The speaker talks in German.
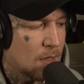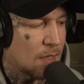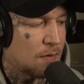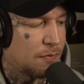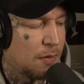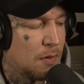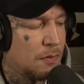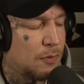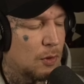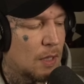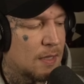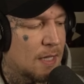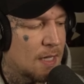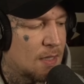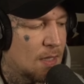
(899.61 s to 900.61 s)
Seit fünf
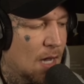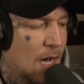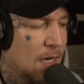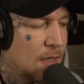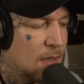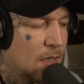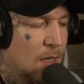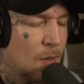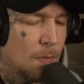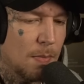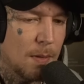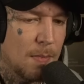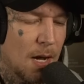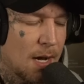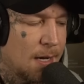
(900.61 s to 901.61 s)
oder sechs Jahren ist Leon
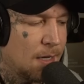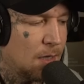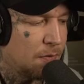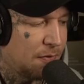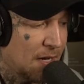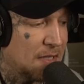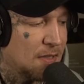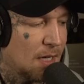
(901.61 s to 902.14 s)
bei mir ein, fest